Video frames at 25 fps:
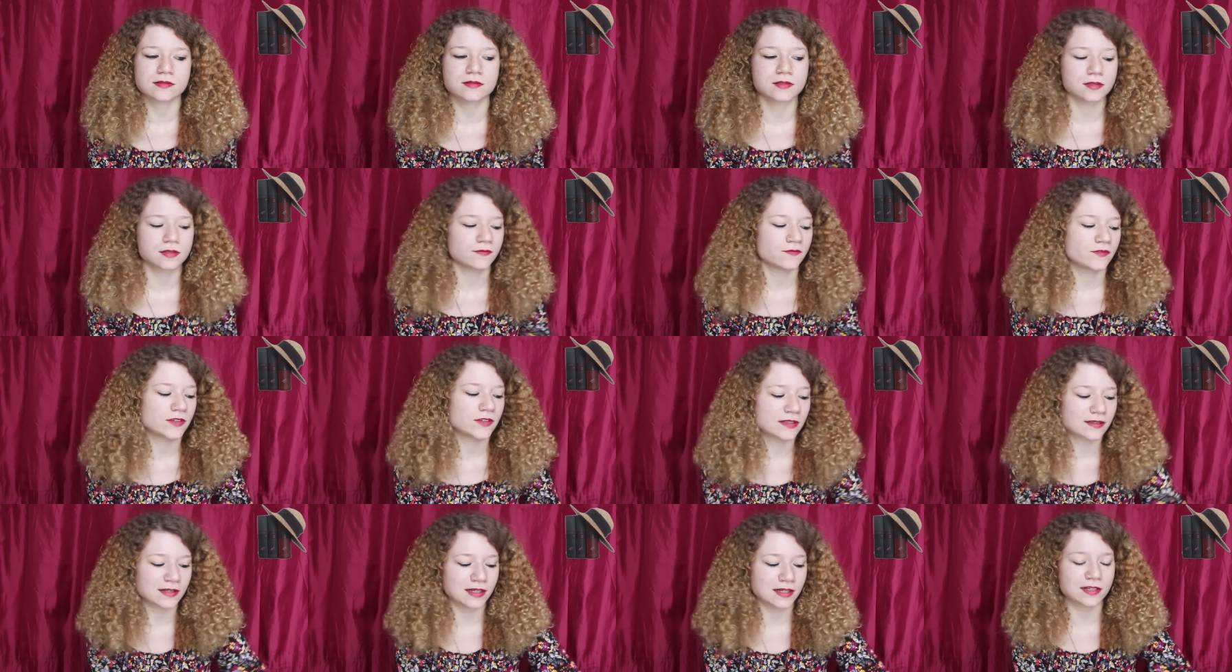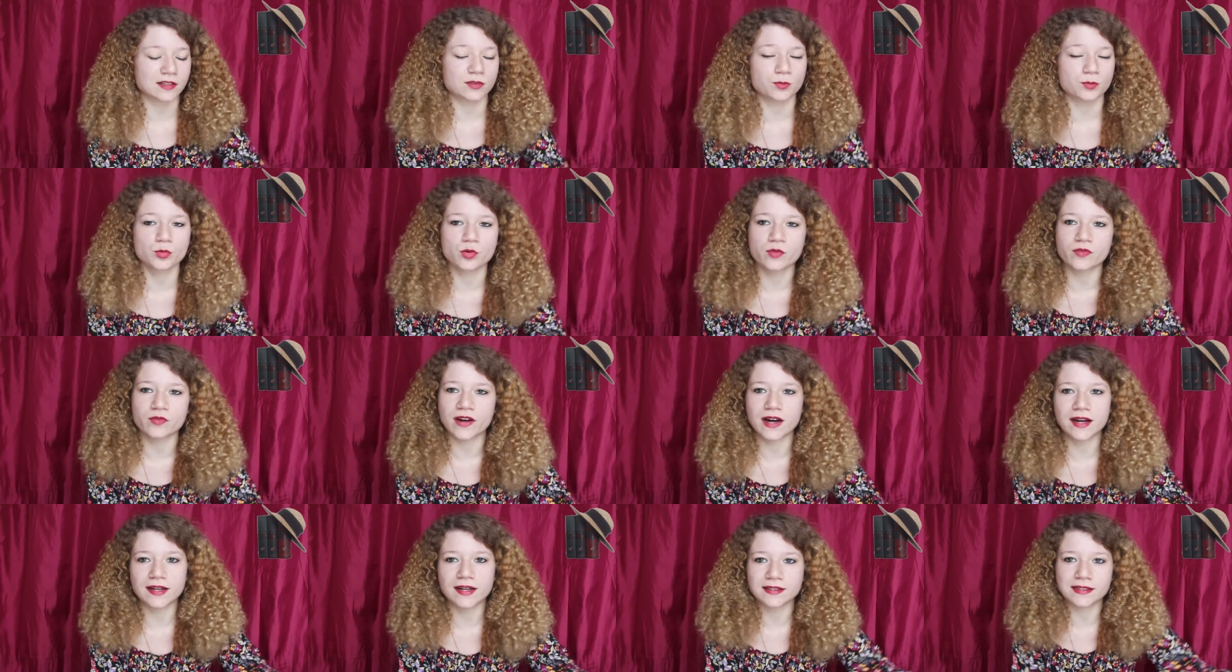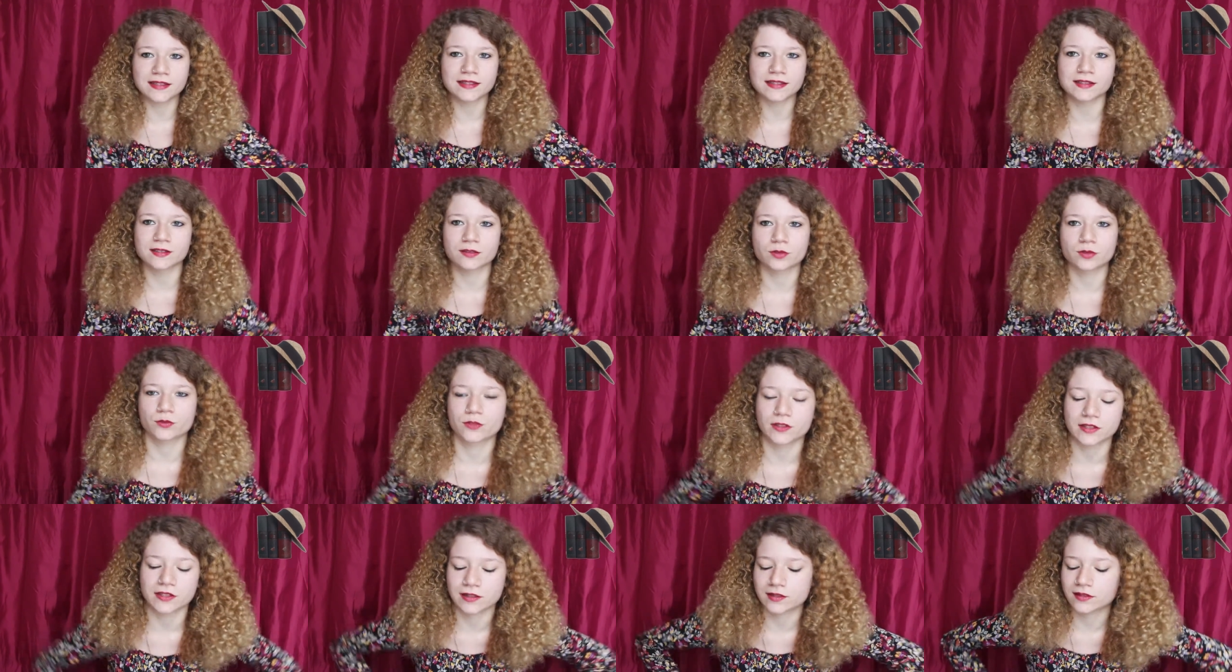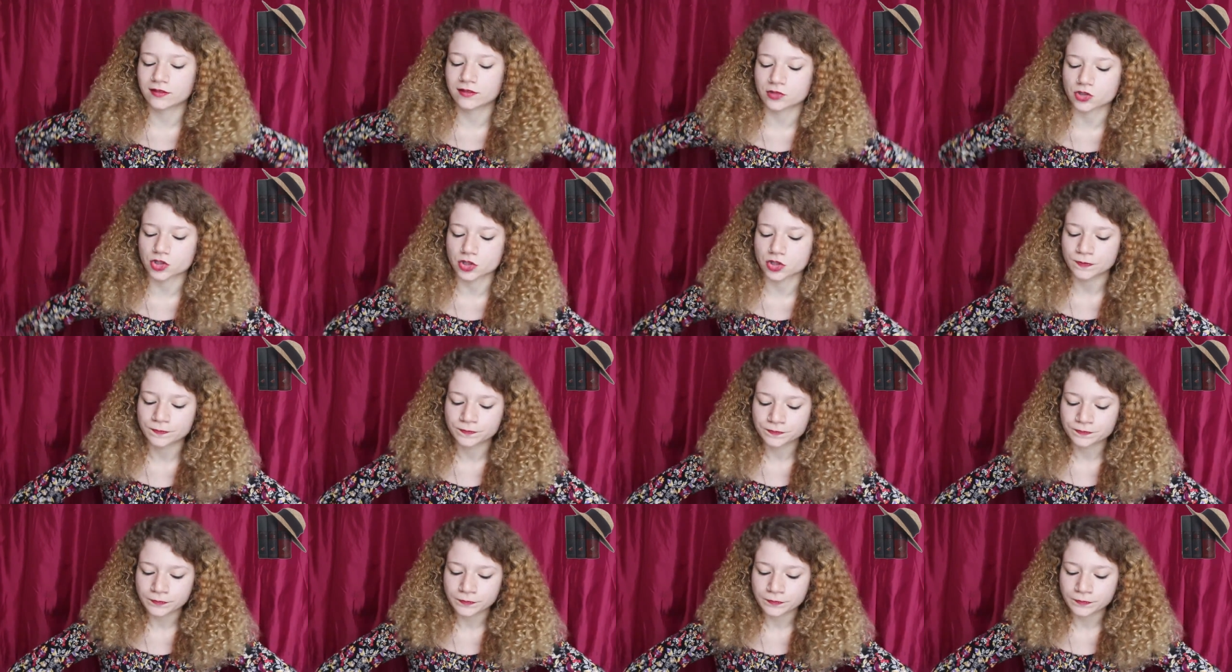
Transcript: Und wie gesagt, das Buch war halt echt nicht so fantastisch.